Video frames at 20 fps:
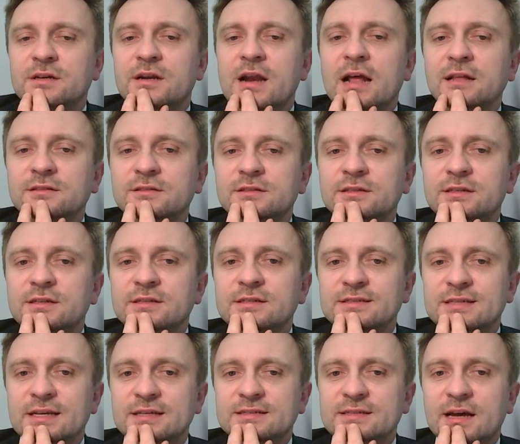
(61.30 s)

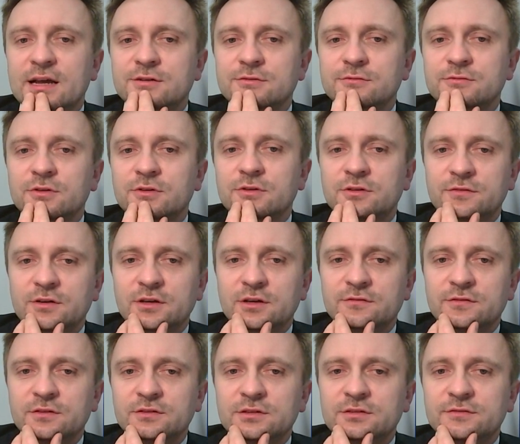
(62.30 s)
radny zaskarżył to do
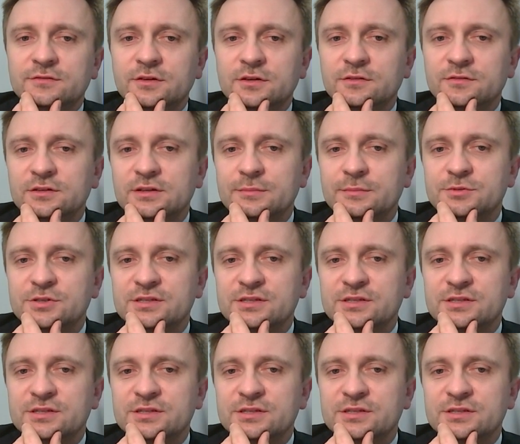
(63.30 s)
wojewody. Wojewoda